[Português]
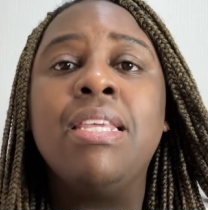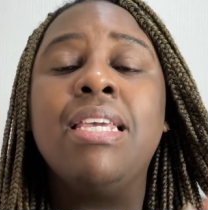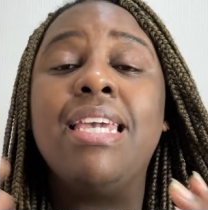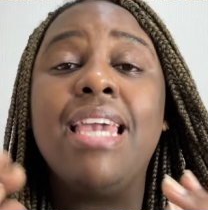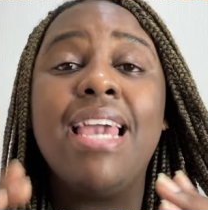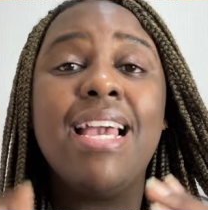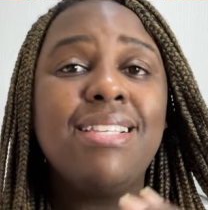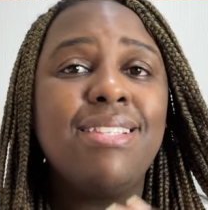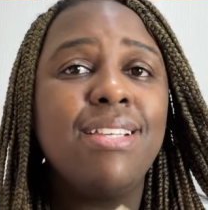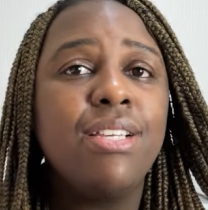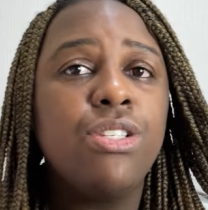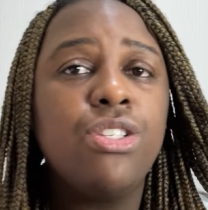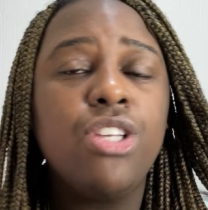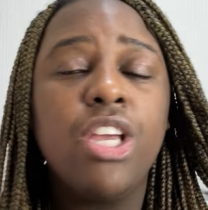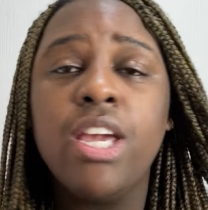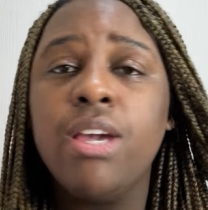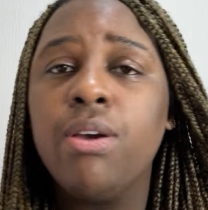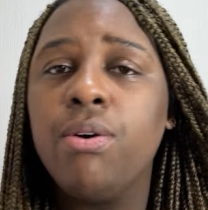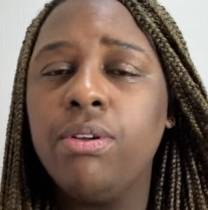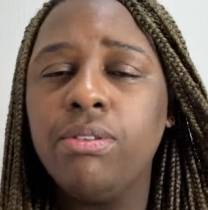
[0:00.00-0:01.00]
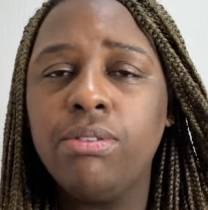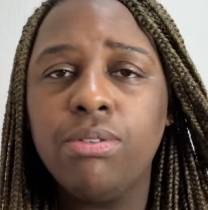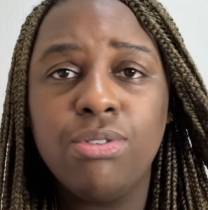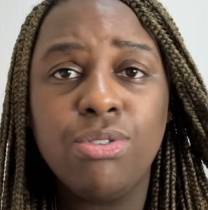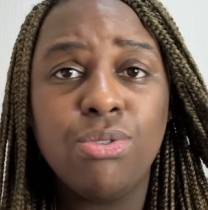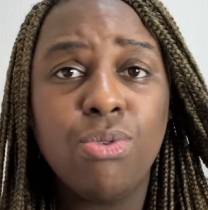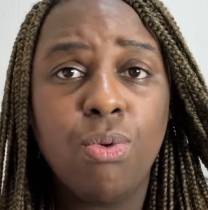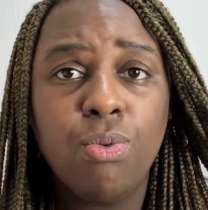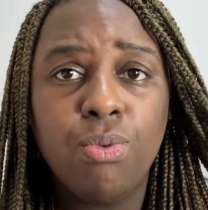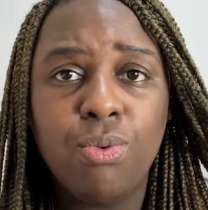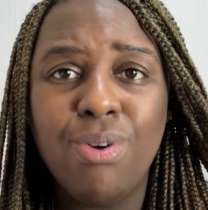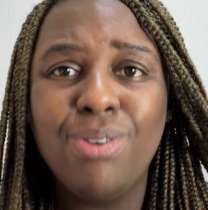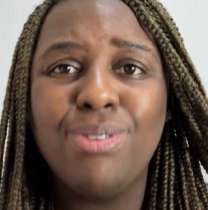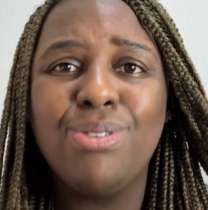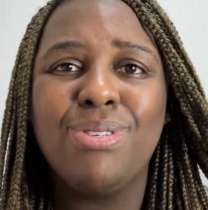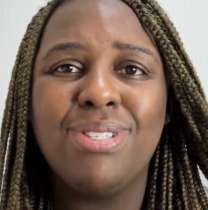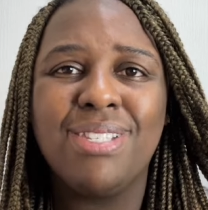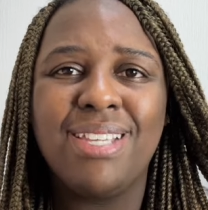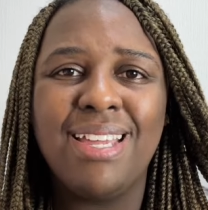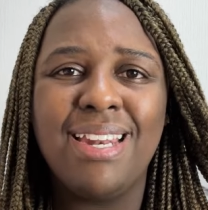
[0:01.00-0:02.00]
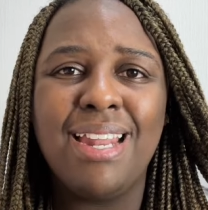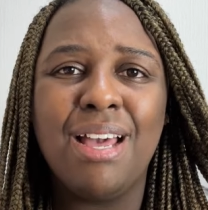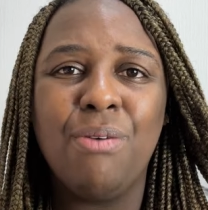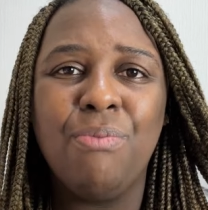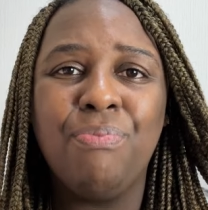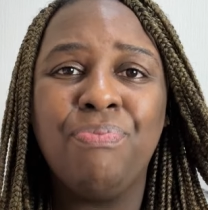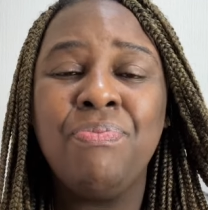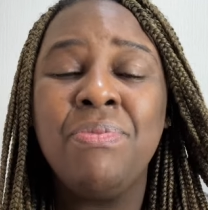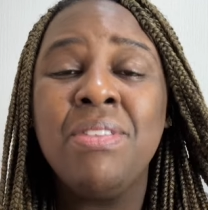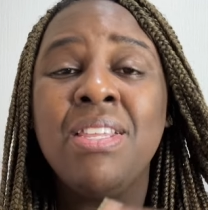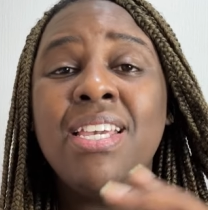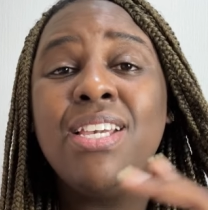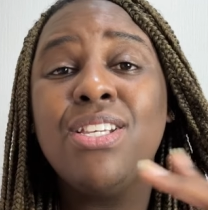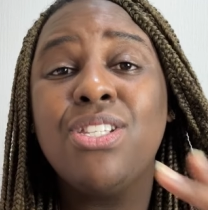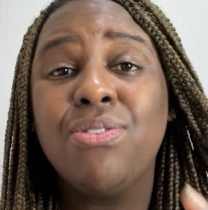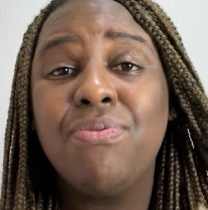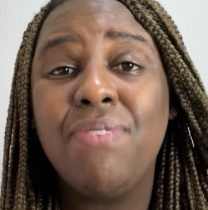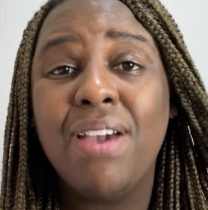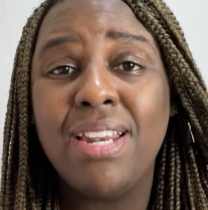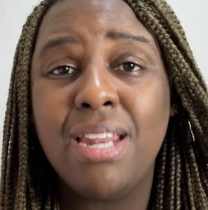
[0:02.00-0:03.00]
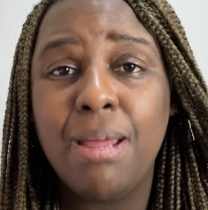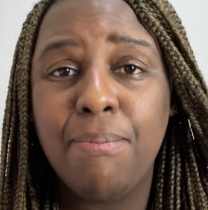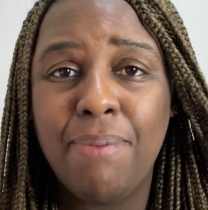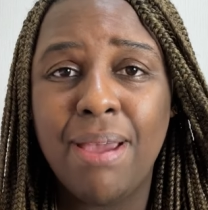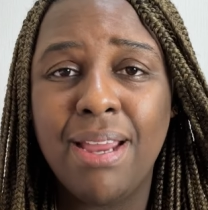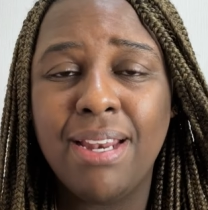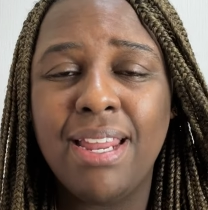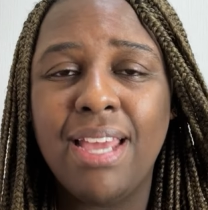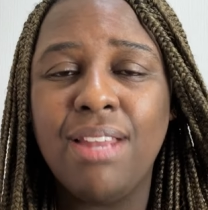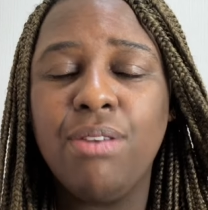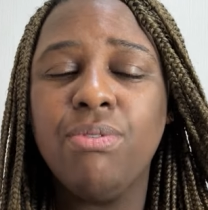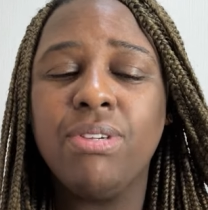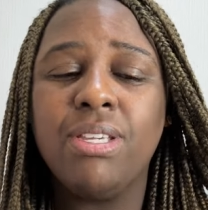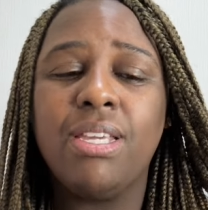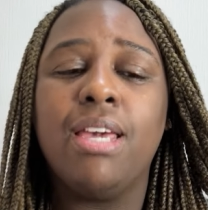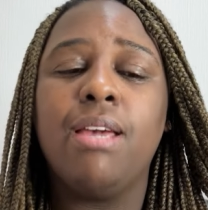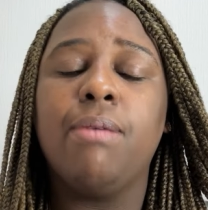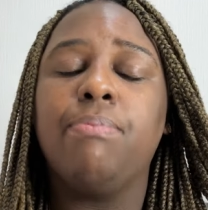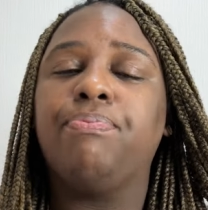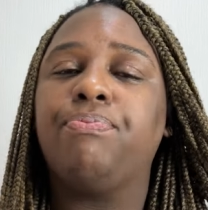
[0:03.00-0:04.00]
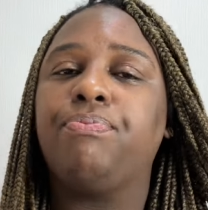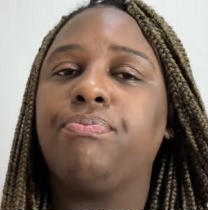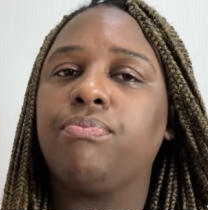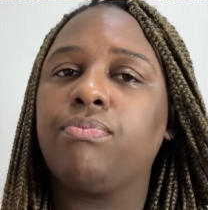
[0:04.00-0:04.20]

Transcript: E existem outros concursos que não. Isso vai depender do que?